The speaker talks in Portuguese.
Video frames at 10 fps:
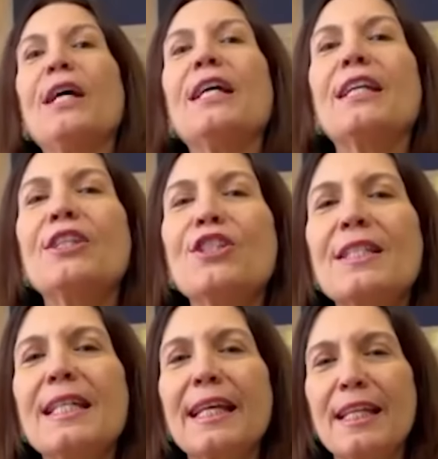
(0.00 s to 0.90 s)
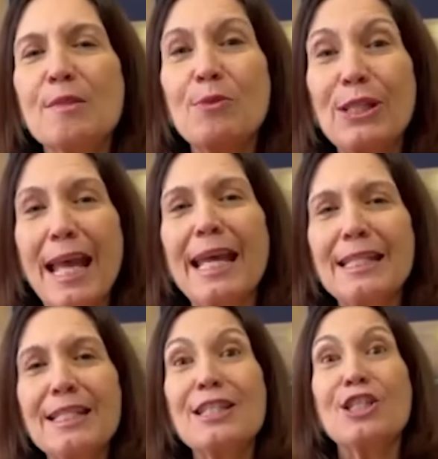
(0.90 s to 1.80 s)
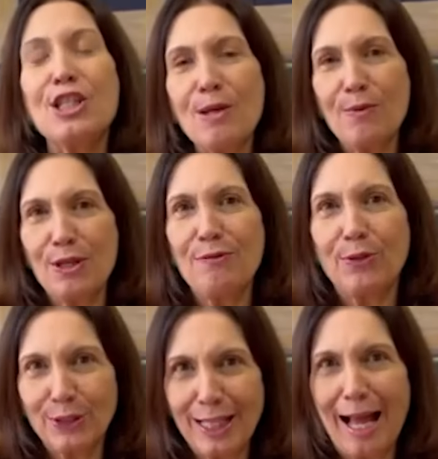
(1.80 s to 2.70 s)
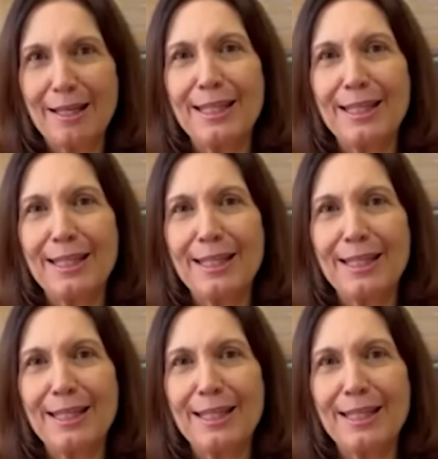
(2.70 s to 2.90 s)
Que dizia que as mulheres tinham que votar